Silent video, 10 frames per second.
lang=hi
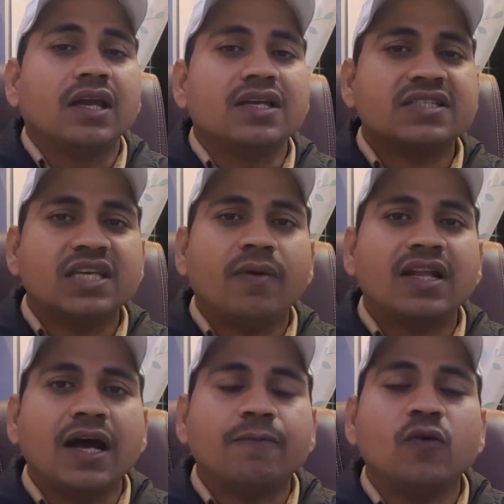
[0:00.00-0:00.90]
इसके
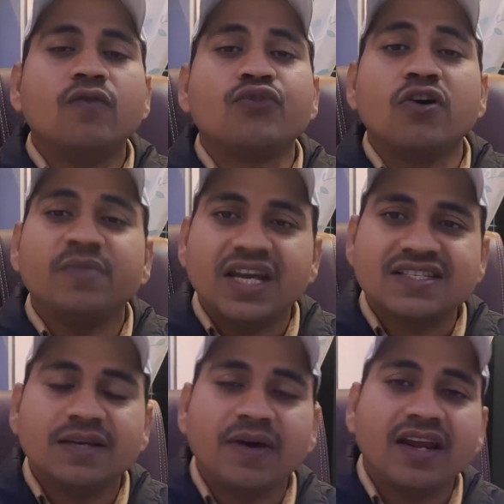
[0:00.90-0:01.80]
बाद आपको फॉर्म
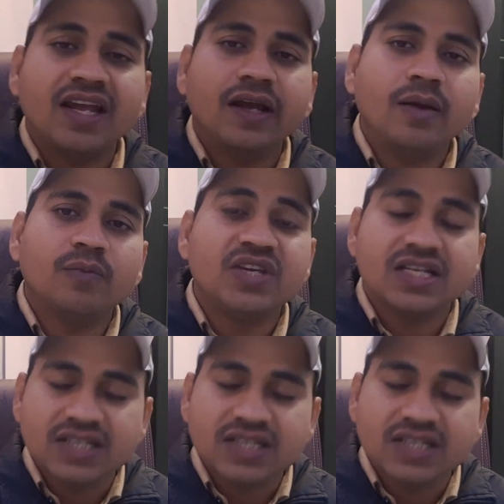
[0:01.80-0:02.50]
कैसे भरें हैं बी